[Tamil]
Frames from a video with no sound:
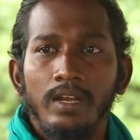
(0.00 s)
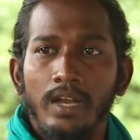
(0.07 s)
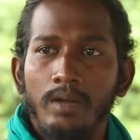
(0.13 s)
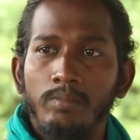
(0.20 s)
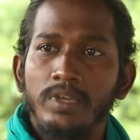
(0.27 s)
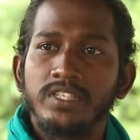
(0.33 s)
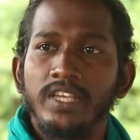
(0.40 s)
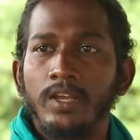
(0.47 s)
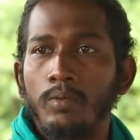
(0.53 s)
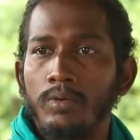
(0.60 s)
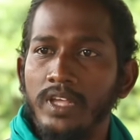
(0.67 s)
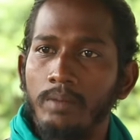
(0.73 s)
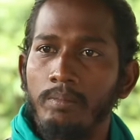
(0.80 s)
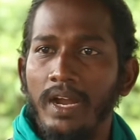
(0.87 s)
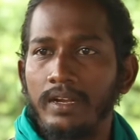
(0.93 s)
நன்மை
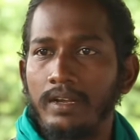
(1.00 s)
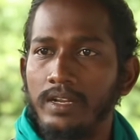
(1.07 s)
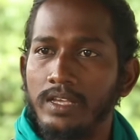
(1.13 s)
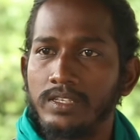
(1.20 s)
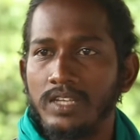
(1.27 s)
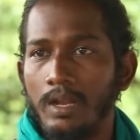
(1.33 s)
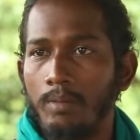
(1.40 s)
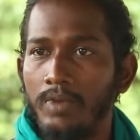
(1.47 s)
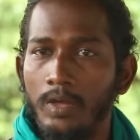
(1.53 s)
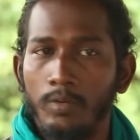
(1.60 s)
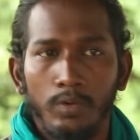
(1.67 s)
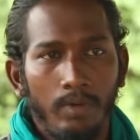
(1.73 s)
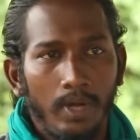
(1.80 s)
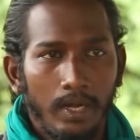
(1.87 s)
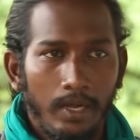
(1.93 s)
செய்யக்கூடிய பாக்டீரியாஸை நம்மளே
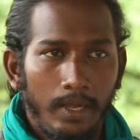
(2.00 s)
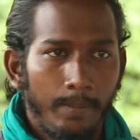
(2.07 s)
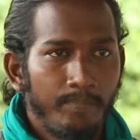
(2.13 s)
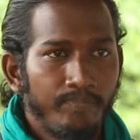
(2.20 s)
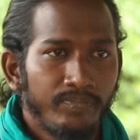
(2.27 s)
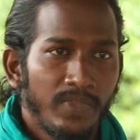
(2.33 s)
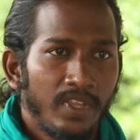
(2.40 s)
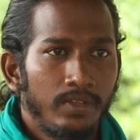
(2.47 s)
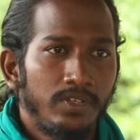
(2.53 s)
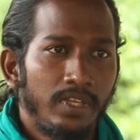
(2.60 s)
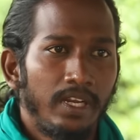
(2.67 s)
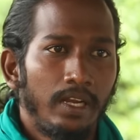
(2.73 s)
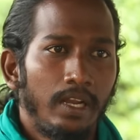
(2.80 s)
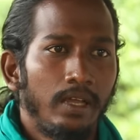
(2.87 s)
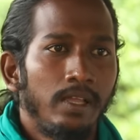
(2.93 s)
உருவாக்கலாம்
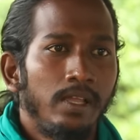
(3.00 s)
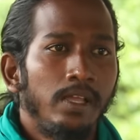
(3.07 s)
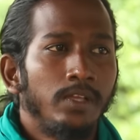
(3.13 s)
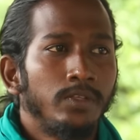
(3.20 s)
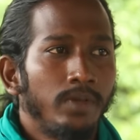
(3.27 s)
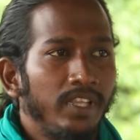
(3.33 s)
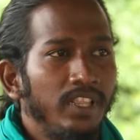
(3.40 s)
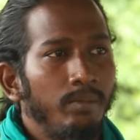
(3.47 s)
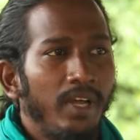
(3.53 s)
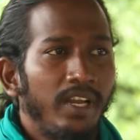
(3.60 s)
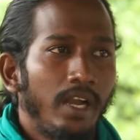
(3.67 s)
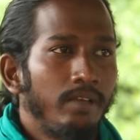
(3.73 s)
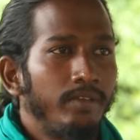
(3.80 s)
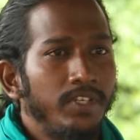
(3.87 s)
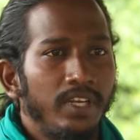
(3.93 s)
சரிங்களா ஸோ இந்த
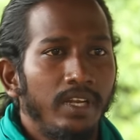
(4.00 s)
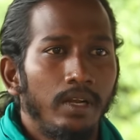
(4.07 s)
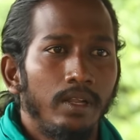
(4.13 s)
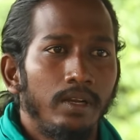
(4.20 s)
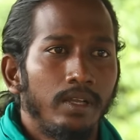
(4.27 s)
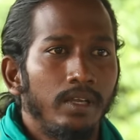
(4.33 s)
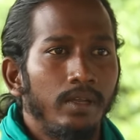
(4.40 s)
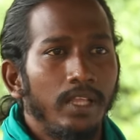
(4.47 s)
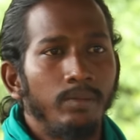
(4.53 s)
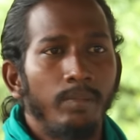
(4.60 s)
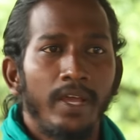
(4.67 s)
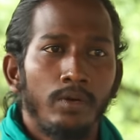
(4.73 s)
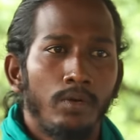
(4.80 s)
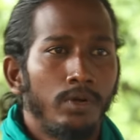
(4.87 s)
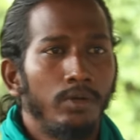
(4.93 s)
மாதிரியான விஷயங்கள் இருக்குது அதை
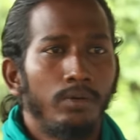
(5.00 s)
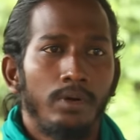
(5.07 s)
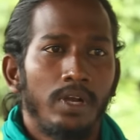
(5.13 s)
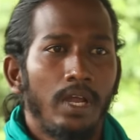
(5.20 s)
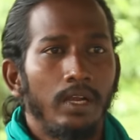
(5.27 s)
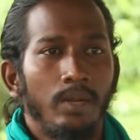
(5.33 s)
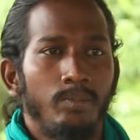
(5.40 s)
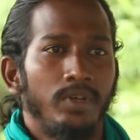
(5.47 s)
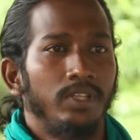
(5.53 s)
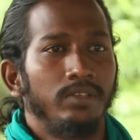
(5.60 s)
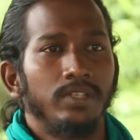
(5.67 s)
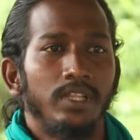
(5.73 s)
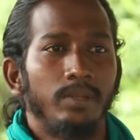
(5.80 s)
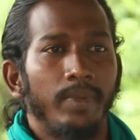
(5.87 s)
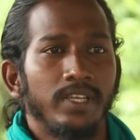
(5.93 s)
மேற்கொண்டு ஒரு நாள் நம்ம
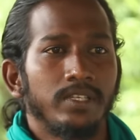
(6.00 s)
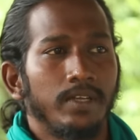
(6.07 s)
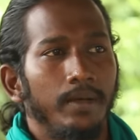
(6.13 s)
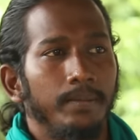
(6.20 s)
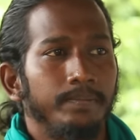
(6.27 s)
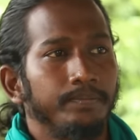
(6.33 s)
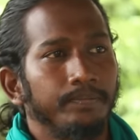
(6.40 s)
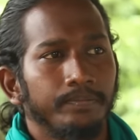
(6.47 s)
வந்து அதை பேசலாம்